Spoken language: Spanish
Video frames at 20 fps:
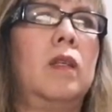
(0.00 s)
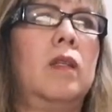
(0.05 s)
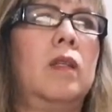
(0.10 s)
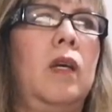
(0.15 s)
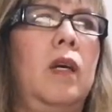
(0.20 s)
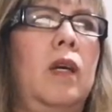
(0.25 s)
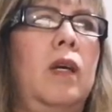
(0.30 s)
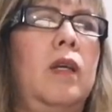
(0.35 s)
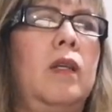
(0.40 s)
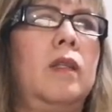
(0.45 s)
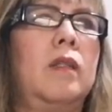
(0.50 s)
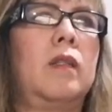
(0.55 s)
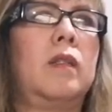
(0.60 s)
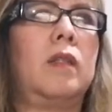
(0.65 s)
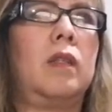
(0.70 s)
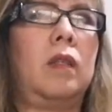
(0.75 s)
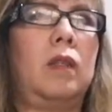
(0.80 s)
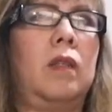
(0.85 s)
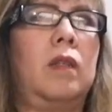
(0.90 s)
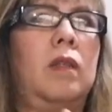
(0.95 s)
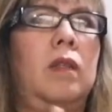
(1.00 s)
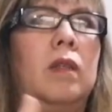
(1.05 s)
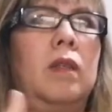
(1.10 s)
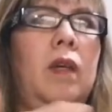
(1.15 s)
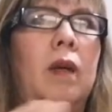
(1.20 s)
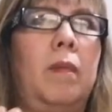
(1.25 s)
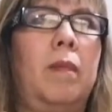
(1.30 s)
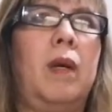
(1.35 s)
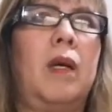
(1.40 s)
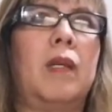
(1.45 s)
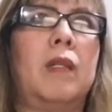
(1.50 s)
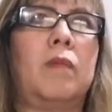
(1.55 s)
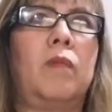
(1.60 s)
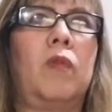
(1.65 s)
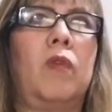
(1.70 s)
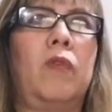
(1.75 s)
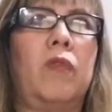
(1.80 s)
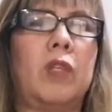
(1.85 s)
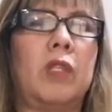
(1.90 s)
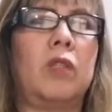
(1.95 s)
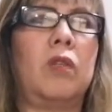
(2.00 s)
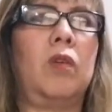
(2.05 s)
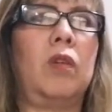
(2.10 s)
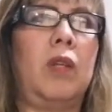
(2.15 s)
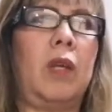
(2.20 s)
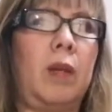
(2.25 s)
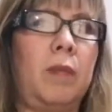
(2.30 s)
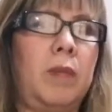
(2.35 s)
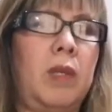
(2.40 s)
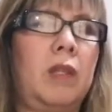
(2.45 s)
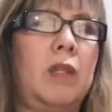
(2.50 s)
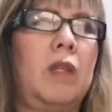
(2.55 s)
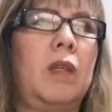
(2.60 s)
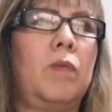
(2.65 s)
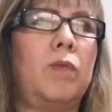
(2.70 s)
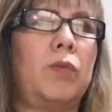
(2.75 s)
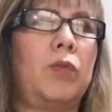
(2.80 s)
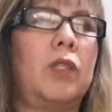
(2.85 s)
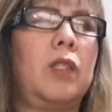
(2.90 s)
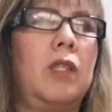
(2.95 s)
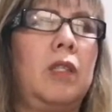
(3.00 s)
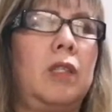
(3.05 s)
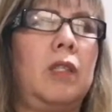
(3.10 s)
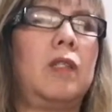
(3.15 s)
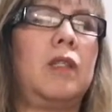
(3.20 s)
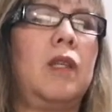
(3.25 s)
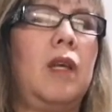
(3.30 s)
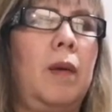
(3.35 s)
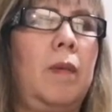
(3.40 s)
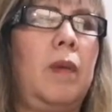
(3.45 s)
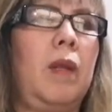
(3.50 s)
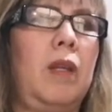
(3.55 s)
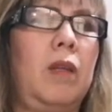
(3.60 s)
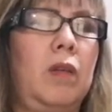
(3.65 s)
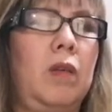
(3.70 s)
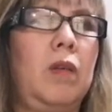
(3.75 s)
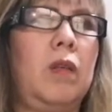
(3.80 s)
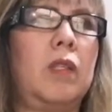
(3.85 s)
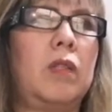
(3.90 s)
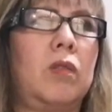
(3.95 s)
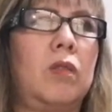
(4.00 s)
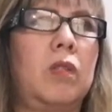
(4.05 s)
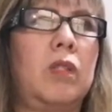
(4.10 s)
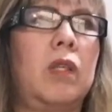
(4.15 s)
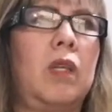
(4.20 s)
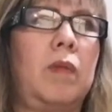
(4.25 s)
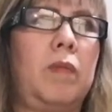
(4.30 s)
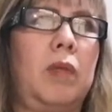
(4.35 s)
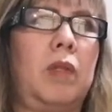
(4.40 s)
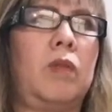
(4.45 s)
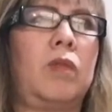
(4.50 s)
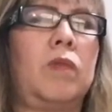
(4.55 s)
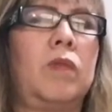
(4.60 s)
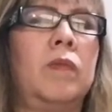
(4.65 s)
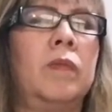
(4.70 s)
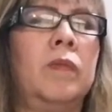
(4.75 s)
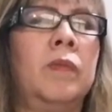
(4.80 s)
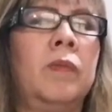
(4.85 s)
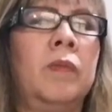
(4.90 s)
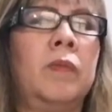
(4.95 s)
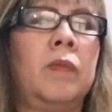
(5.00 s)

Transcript: ya, este, ya más profesionalmente, pues sí, se hablan, ¿no? Esos términos.